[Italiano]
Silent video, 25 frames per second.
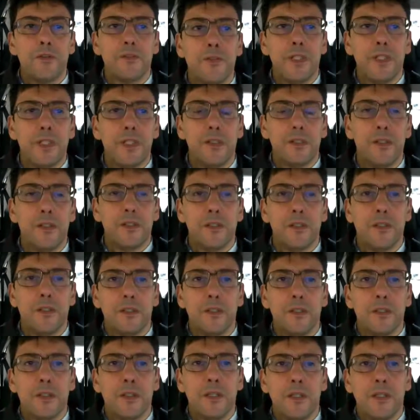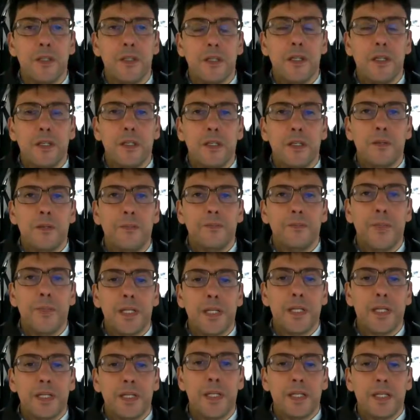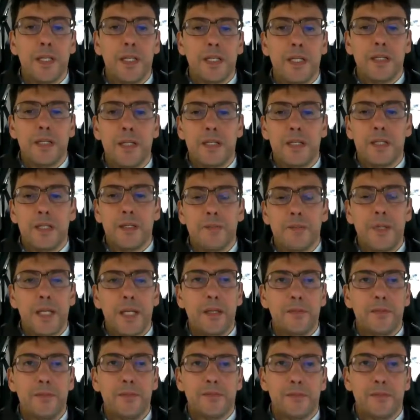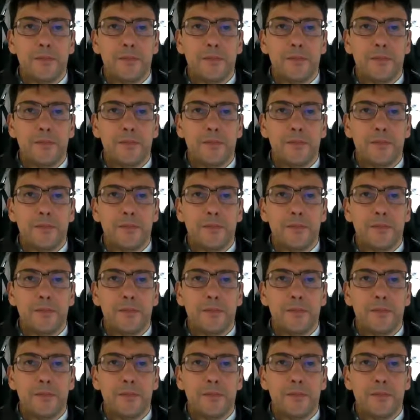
video perché beh